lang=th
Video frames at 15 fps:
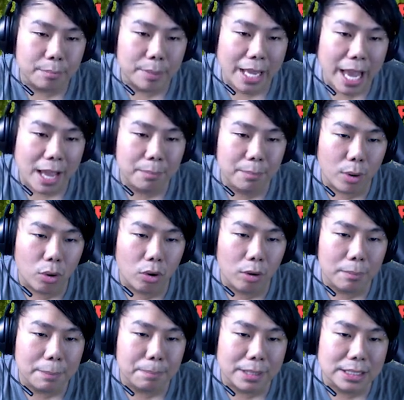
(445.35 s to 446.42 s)
มีเอ็กโบ
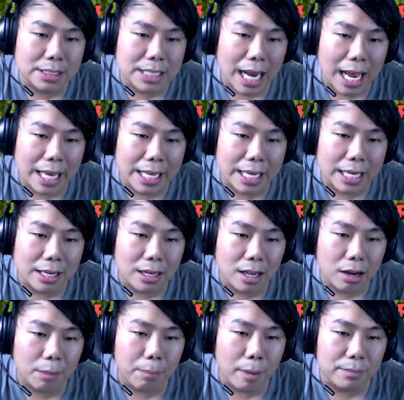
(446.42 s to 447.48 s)
มีปืนใหญ่
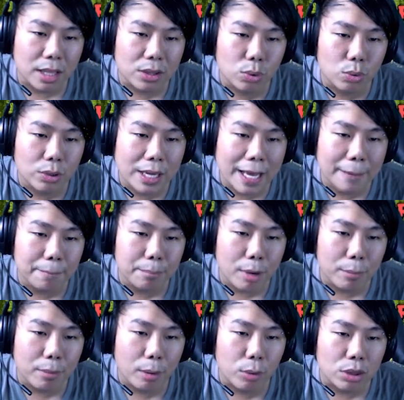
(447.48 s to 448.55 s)
แล้วก็ป้อมธนูนะครับ
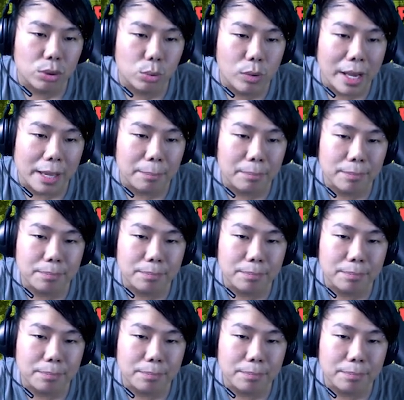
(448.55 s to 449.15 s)
ป้อมพออมดด้วย